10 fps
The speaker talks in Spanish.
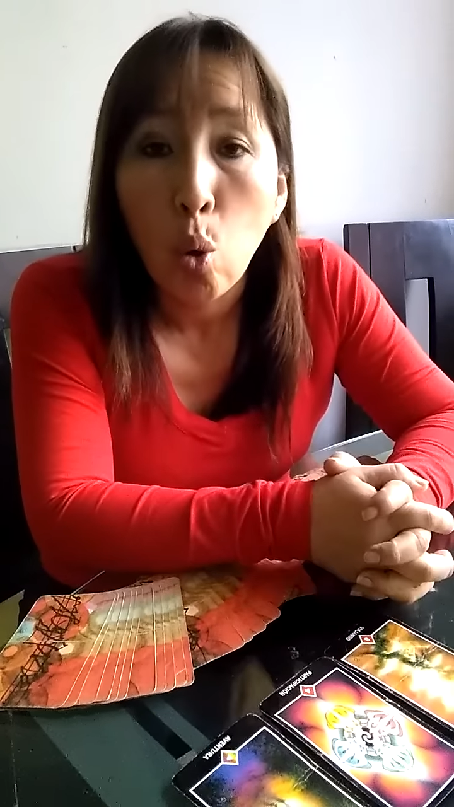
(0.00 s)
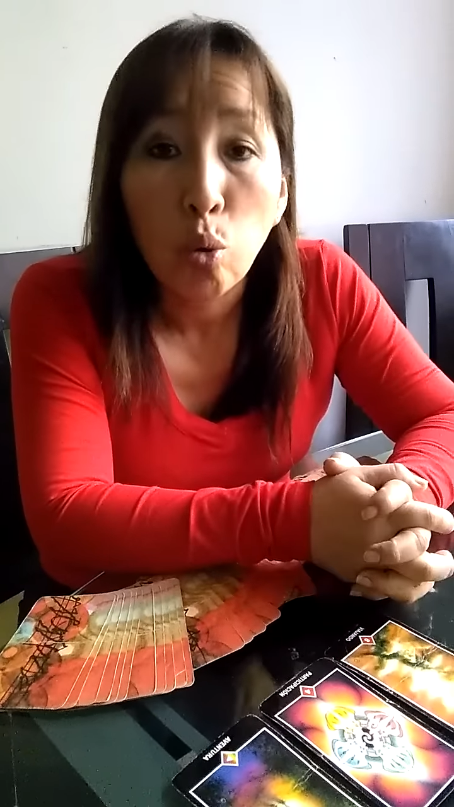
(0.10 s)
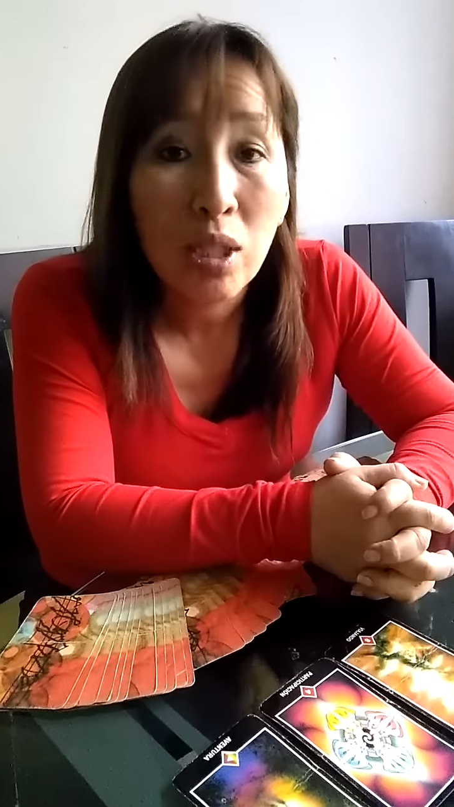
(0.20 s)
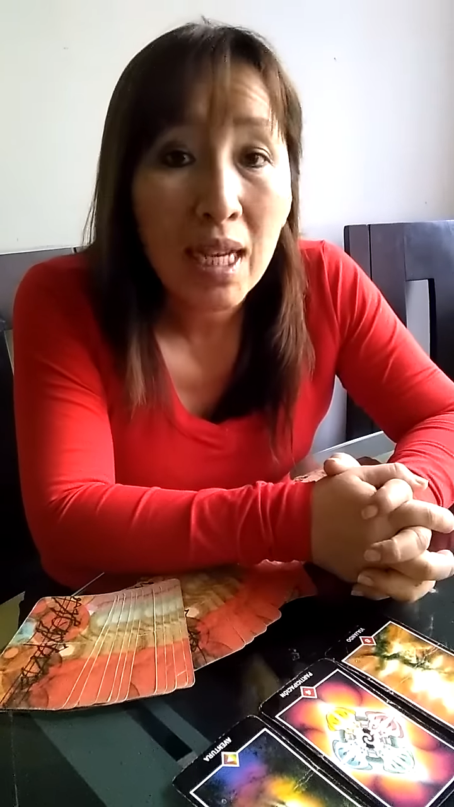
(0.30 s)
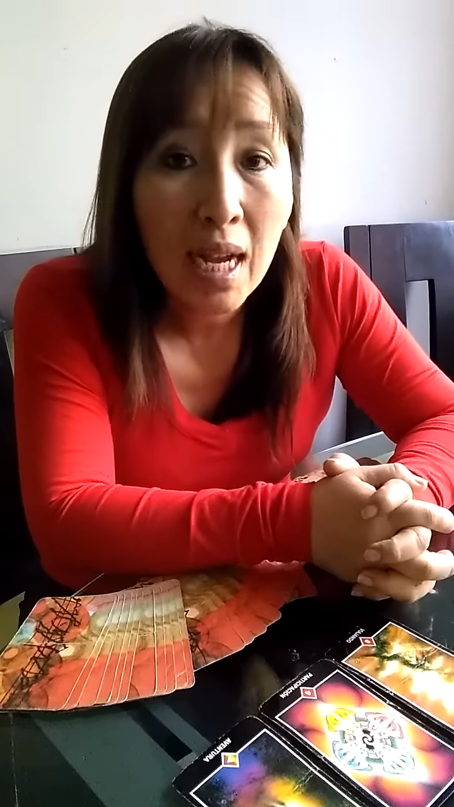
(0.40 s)

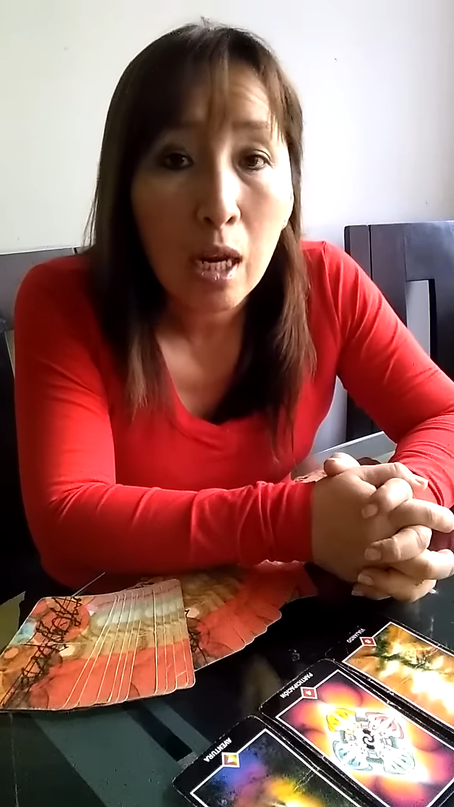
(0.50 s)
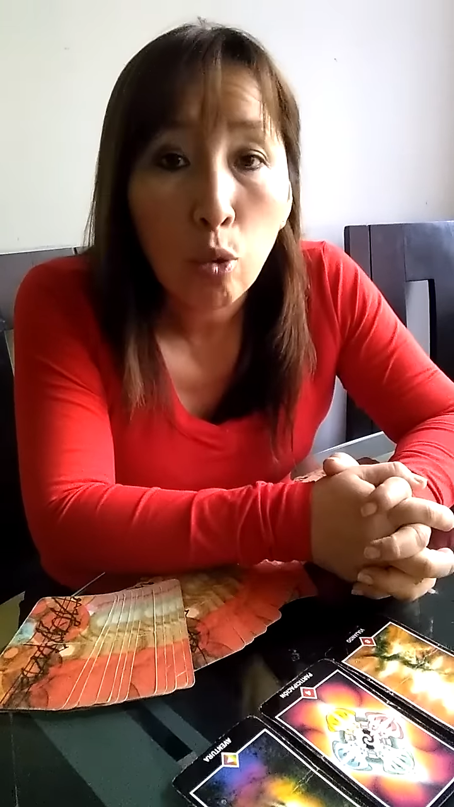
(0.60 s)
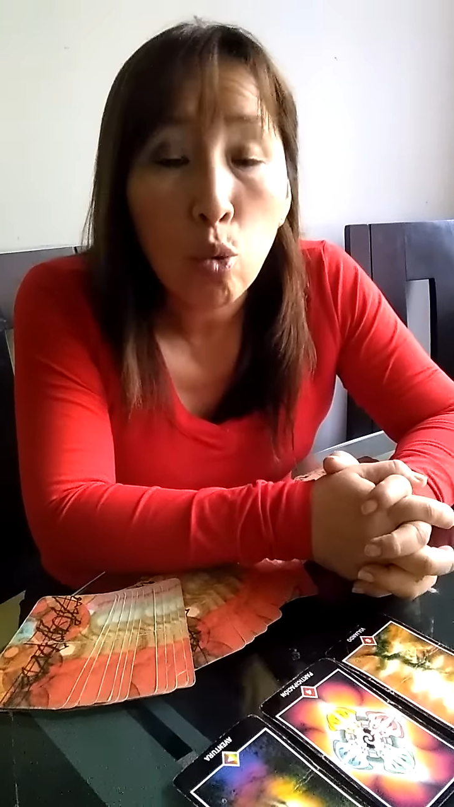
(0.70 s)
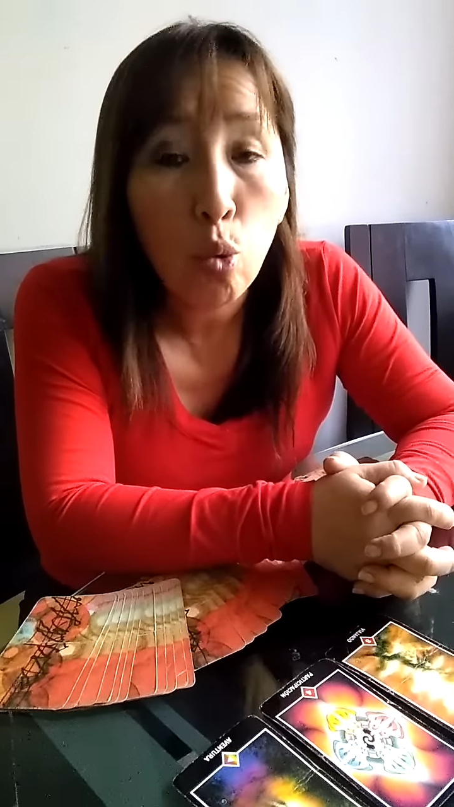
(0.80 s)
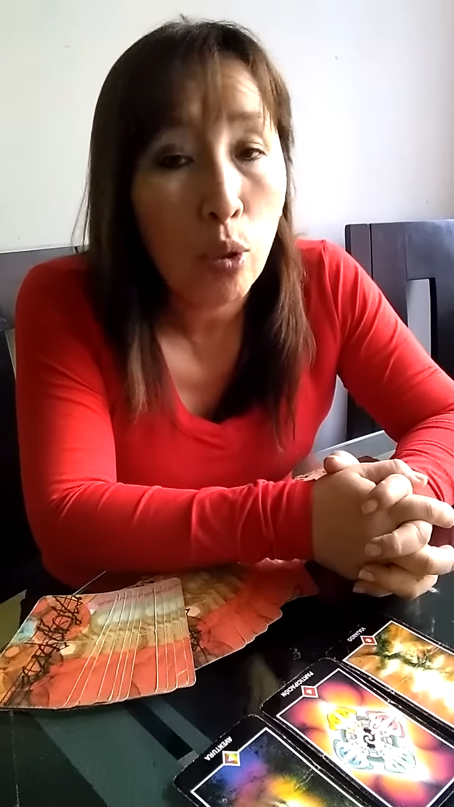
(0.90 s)
o obtengan
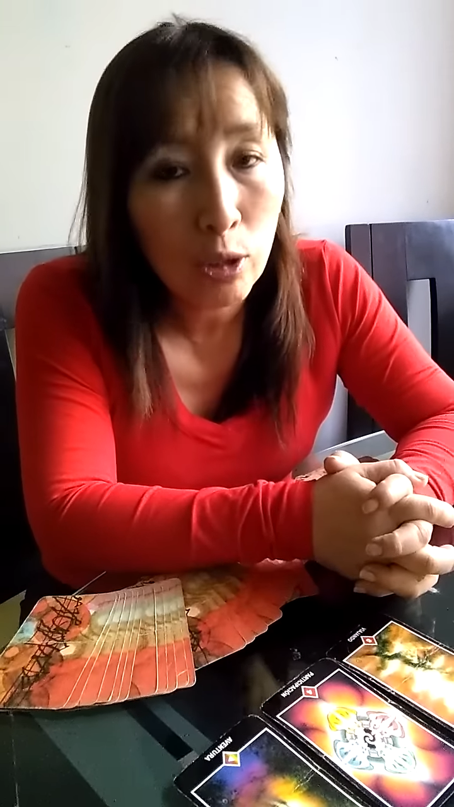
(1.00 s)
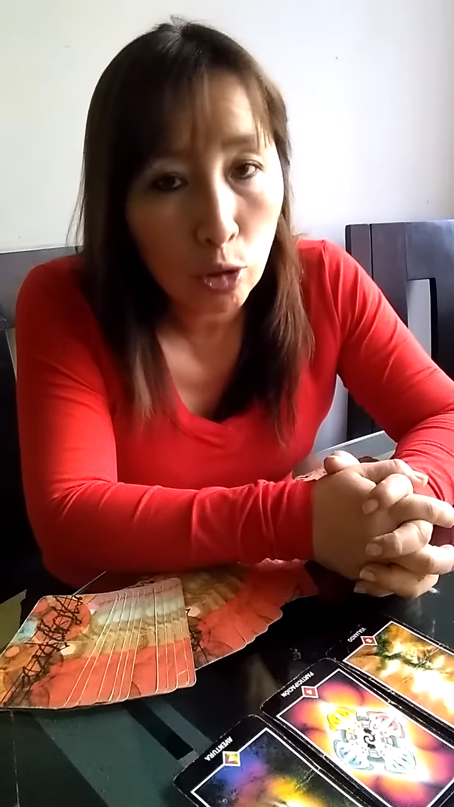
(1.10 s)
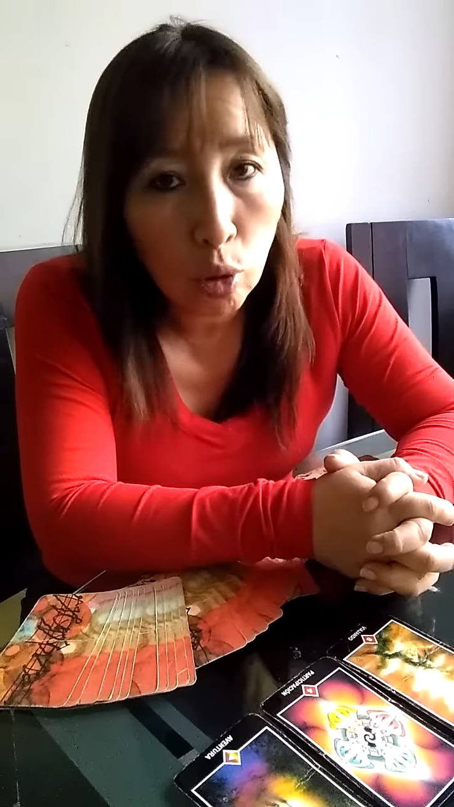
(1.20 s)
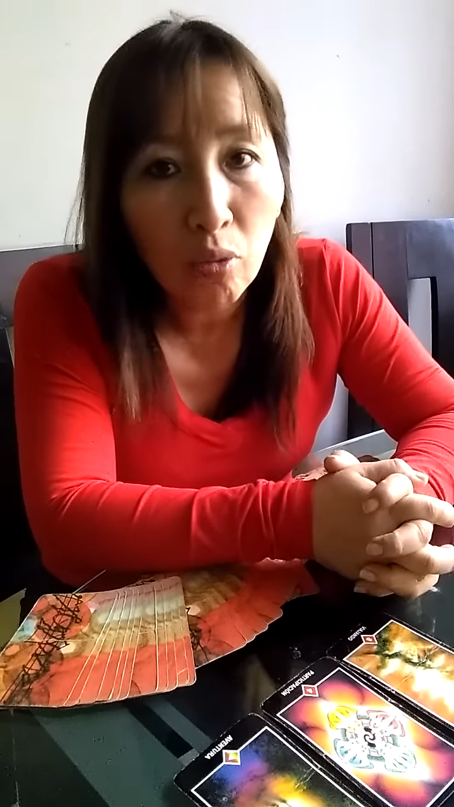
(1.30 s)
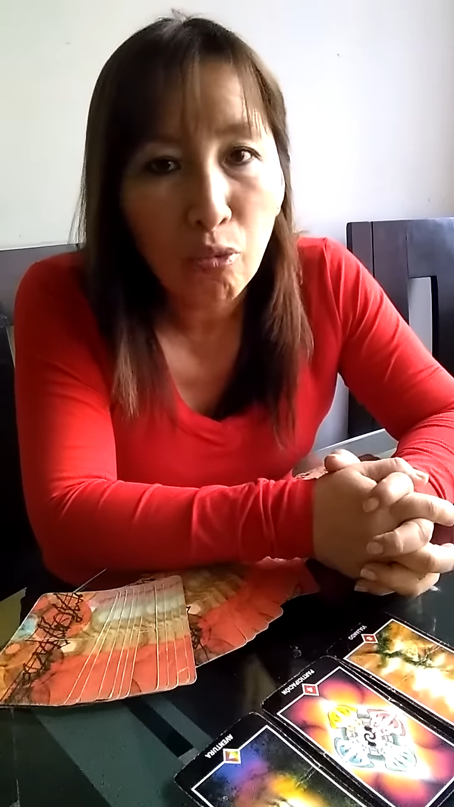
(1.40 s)
algún
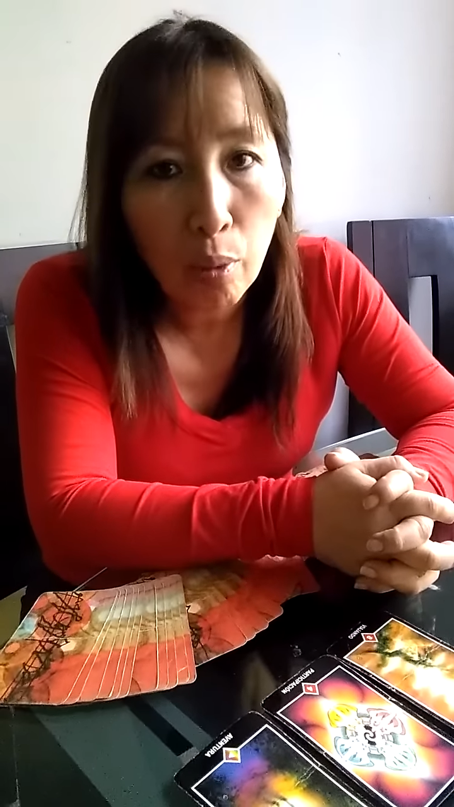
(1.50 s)
juicio